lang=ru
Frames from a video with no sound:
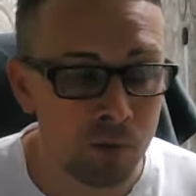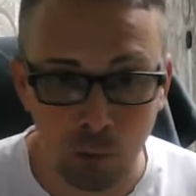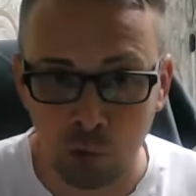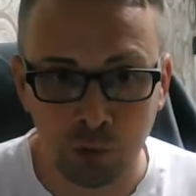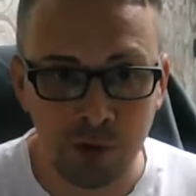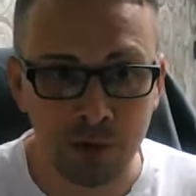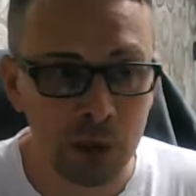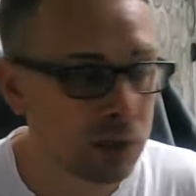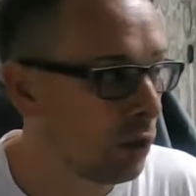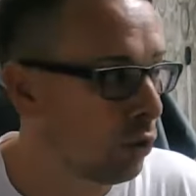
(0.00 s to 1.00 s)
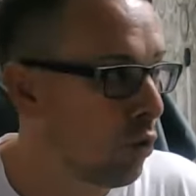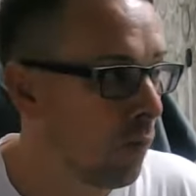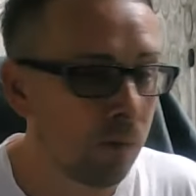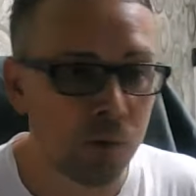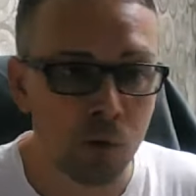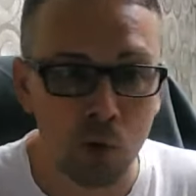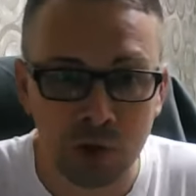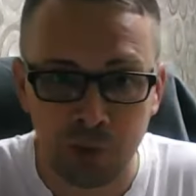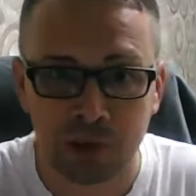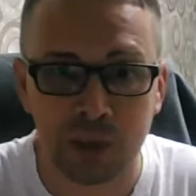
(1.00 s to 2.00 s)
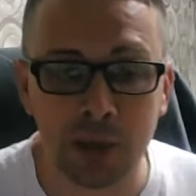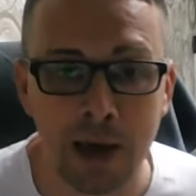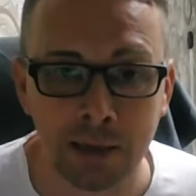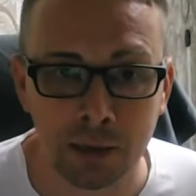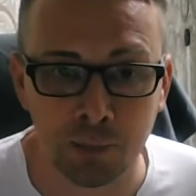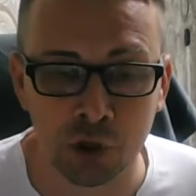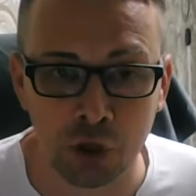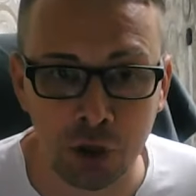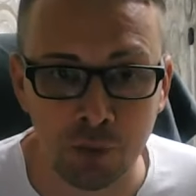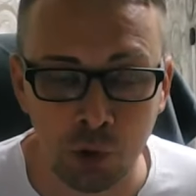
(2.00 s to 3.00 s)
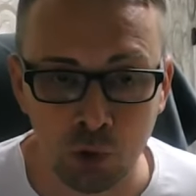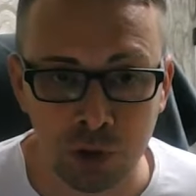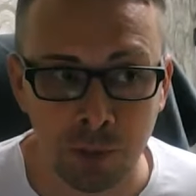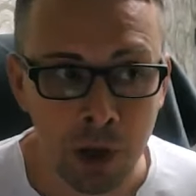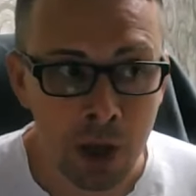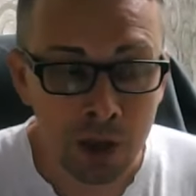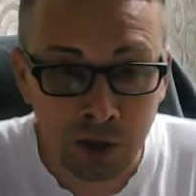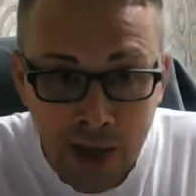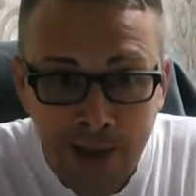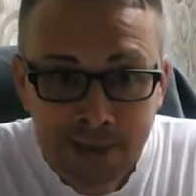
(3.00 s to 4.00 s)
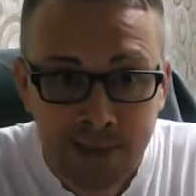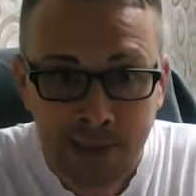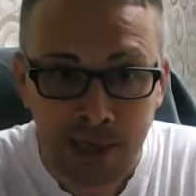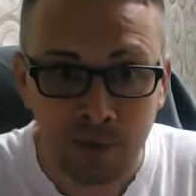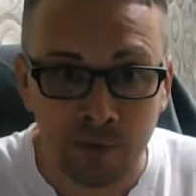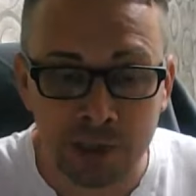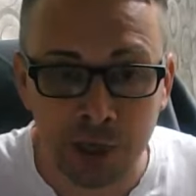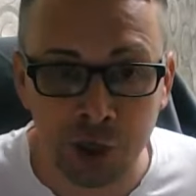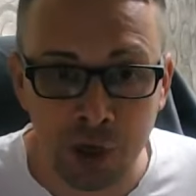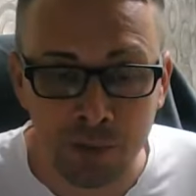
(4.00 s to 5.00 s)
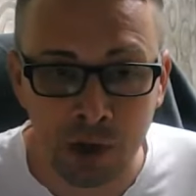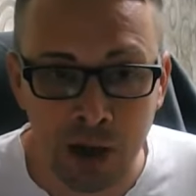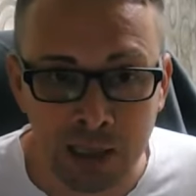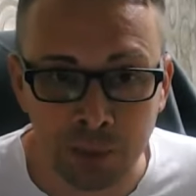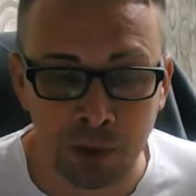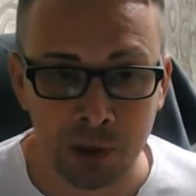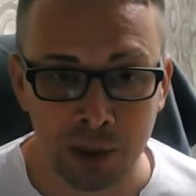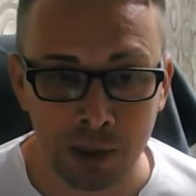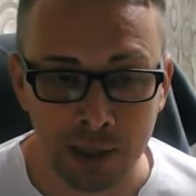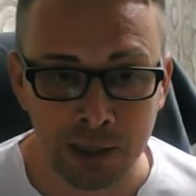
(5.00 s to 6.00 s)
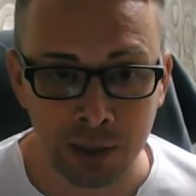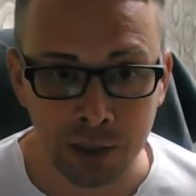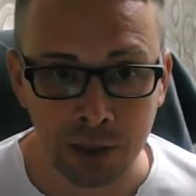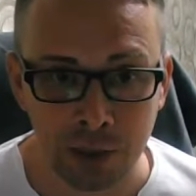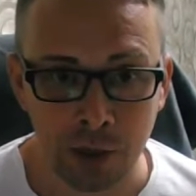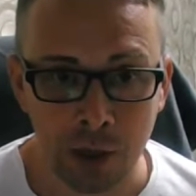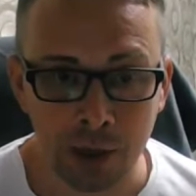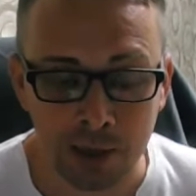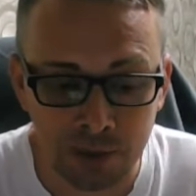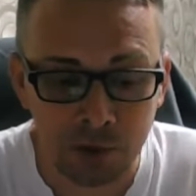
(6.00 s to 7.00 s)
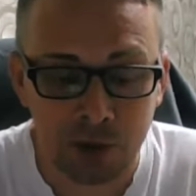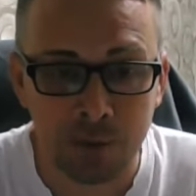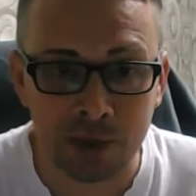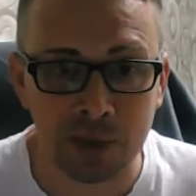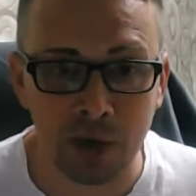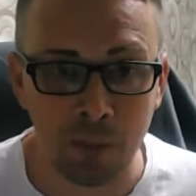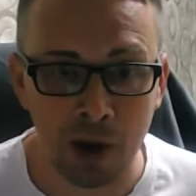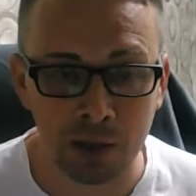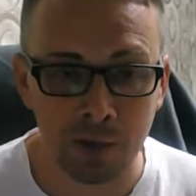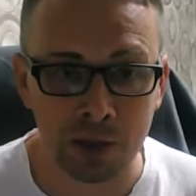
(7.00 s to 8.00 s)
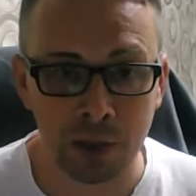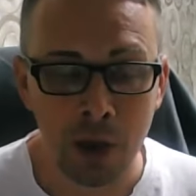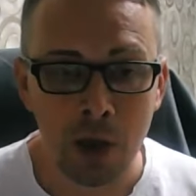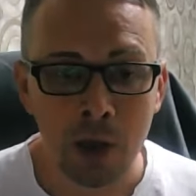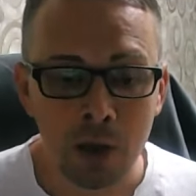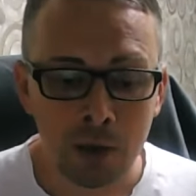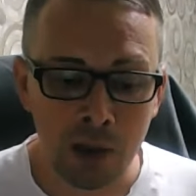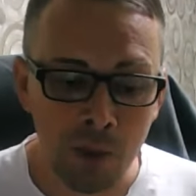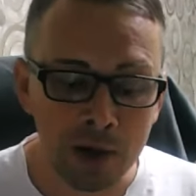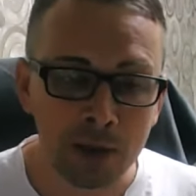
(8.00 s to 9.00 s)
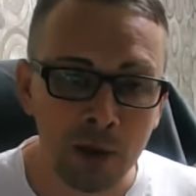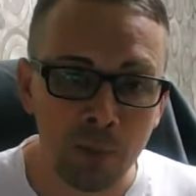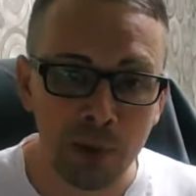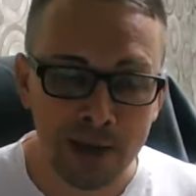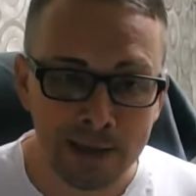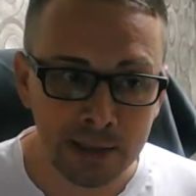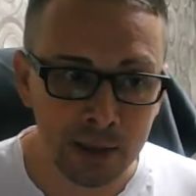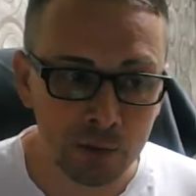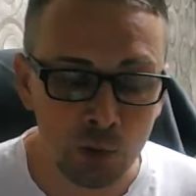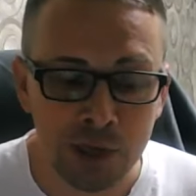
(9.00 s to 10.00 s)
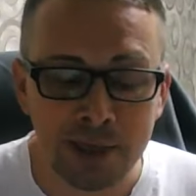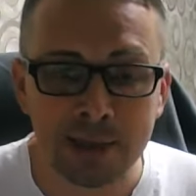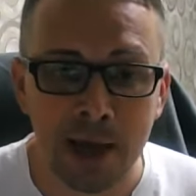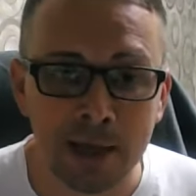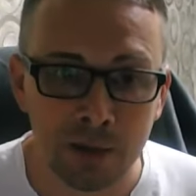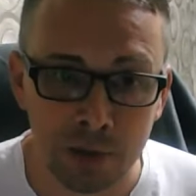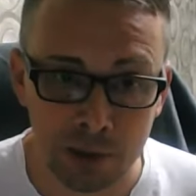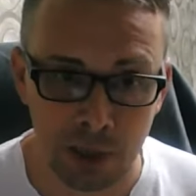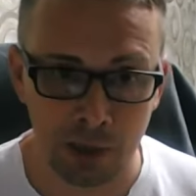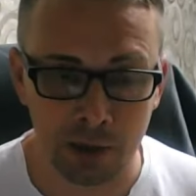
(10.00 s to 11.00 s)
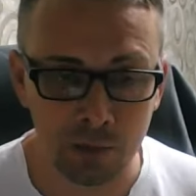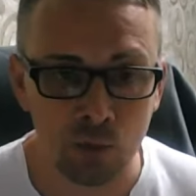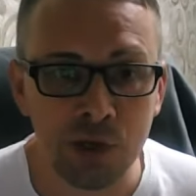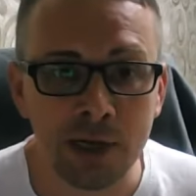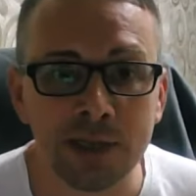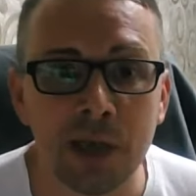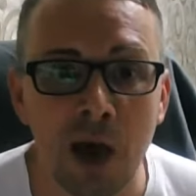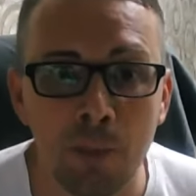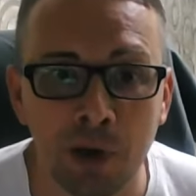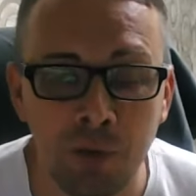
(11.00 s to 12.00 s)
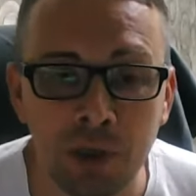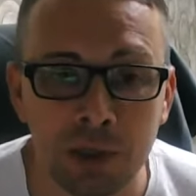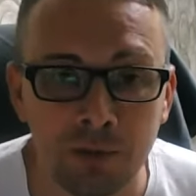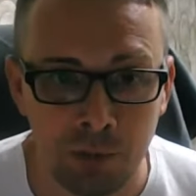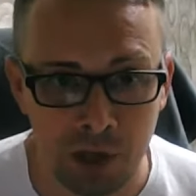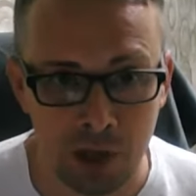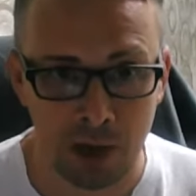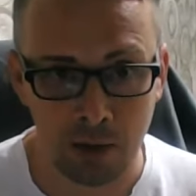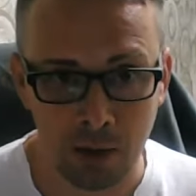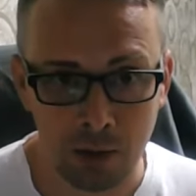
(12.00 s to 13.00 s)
ну, не в детский дом, в хоспис отдайте пожилым людям. Дайте им. Вы зачем на Каспи-то тогда сидите, если вы там не зарабатываете? На маркетплейсе, ну, нельзя этого делать. Ну, нельзя, поймите вы меня